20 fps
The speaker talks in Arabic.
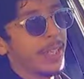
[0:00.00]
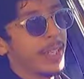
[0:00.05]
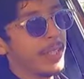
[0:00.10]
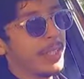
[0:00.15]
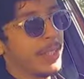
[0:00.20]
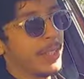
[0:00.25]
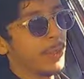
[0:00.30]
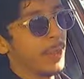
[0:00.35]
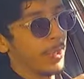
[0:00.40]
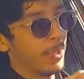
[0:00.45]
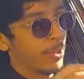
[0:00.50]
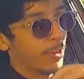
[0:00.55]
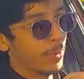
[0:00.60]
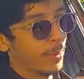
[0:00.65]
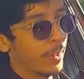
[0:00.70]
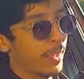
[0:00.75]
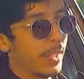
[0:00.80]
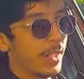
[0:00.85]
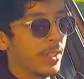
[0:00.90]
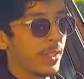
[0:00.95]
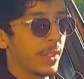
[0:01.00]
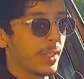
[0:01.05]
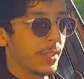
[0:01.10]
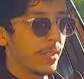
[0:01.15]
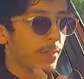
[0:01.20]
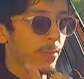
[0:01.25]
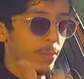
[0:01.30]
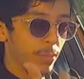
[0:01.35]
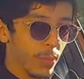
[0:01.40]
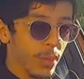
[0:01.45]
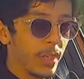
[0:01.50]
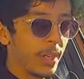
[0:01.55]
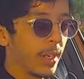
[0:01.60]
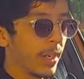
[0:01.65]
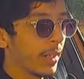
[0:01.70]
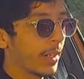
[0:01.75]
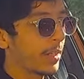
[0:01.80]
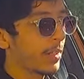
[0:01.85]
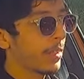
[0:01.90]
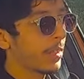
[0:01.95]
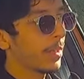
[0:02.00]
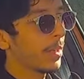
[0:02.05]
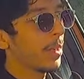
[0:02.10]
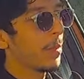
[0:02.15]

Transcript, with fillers: حيت هي واحد الطونوبيلة اللي جات مؤخرا